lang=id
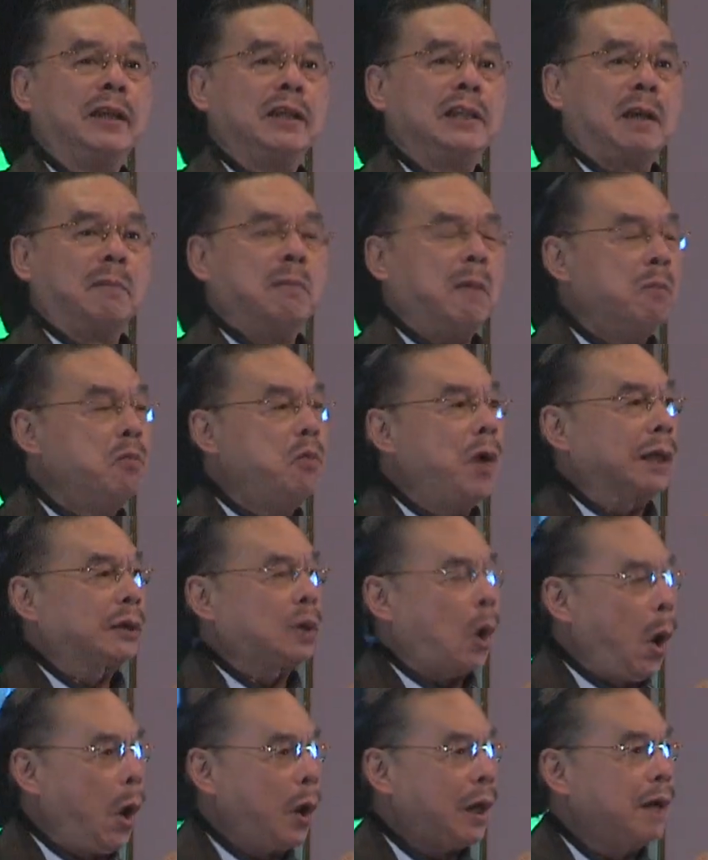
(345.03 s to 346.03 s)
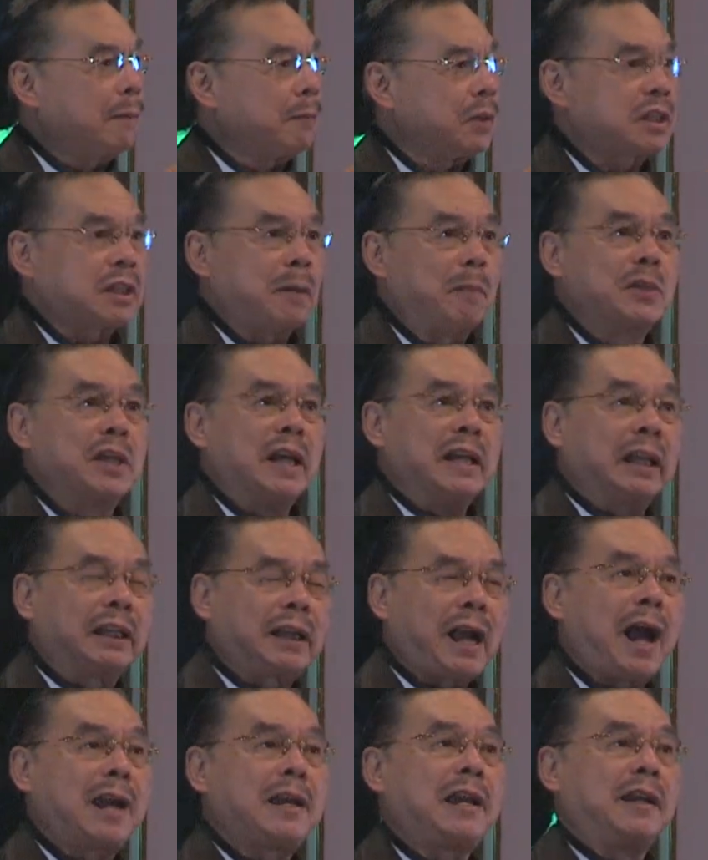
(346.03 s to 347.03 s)
yang membuat orang bisa menjadi
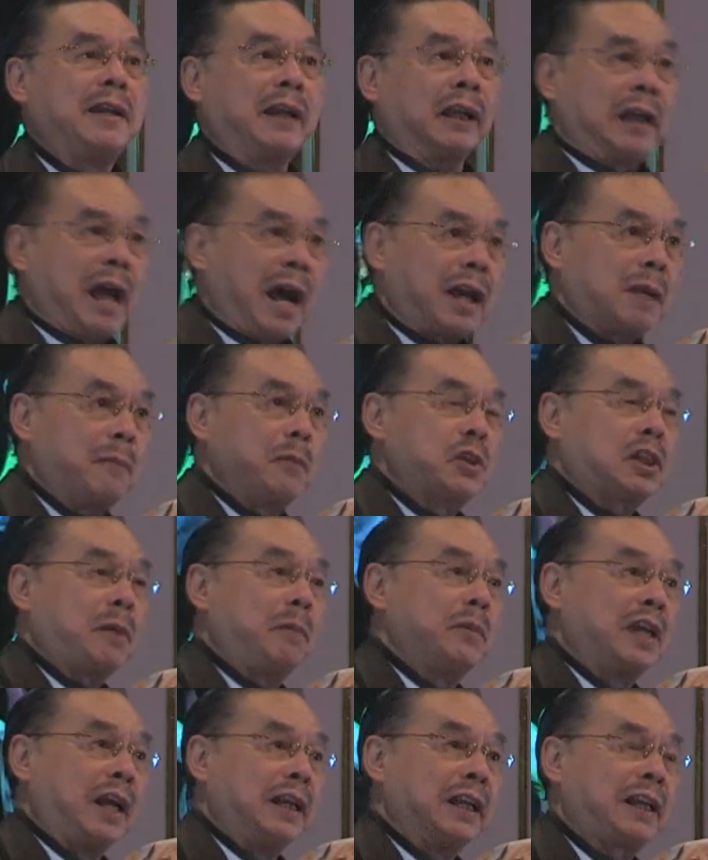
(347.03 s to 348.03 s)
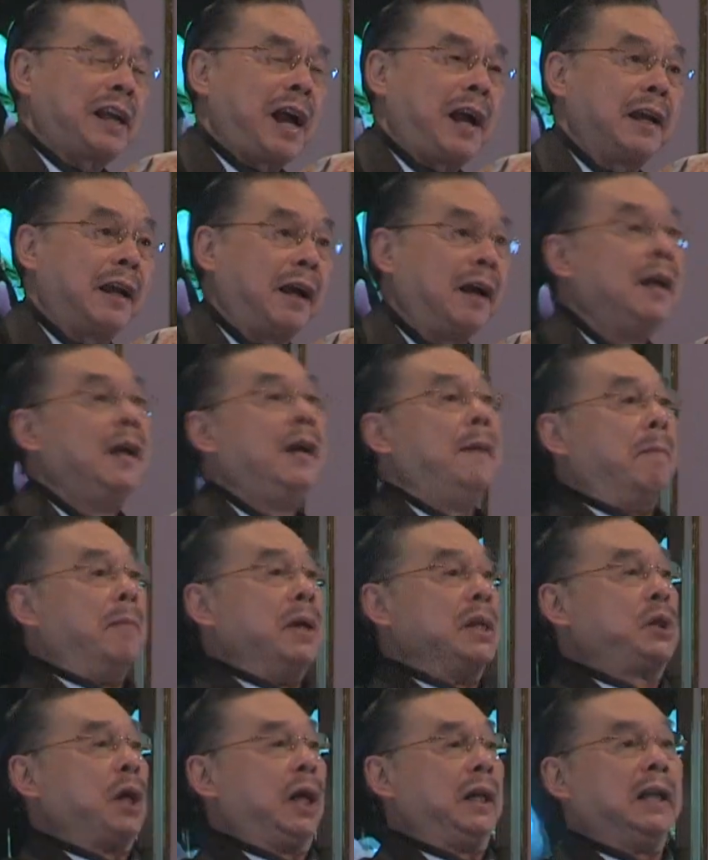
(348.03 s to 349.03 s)
kaya, negara bisa menjadi kaya,
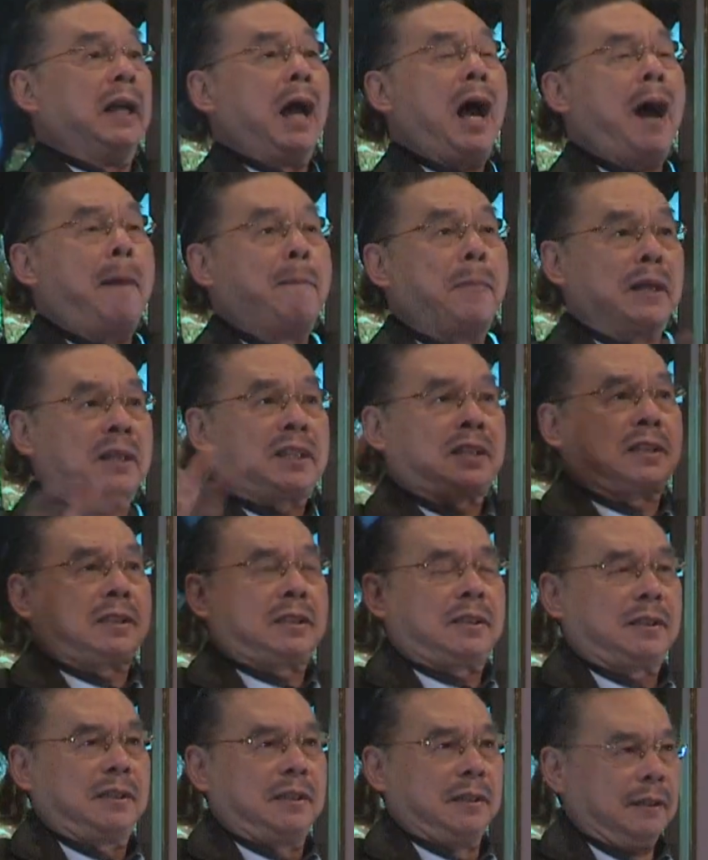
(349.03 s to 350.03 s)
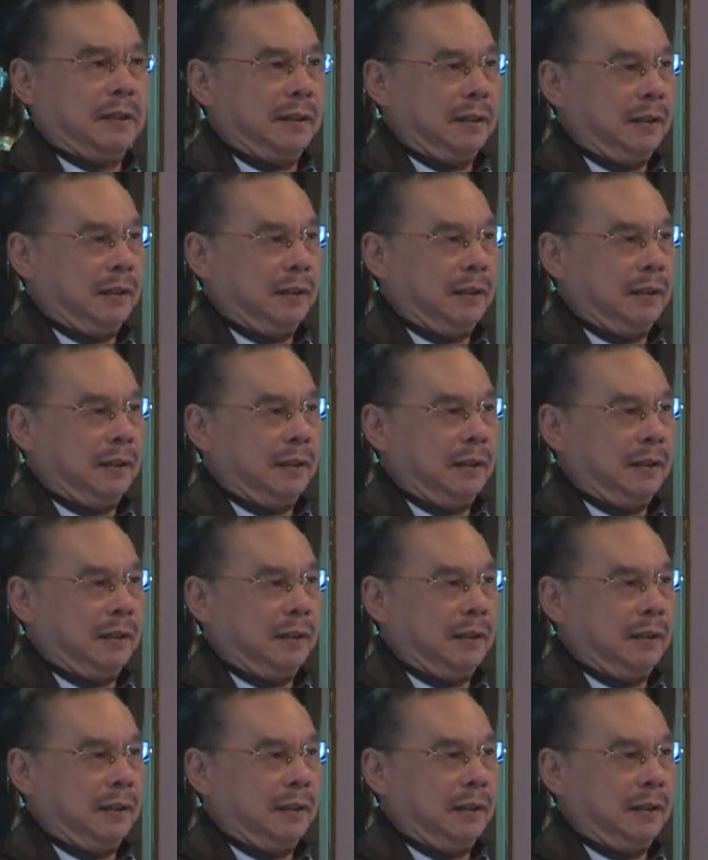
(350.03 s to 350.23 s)
menjadi habis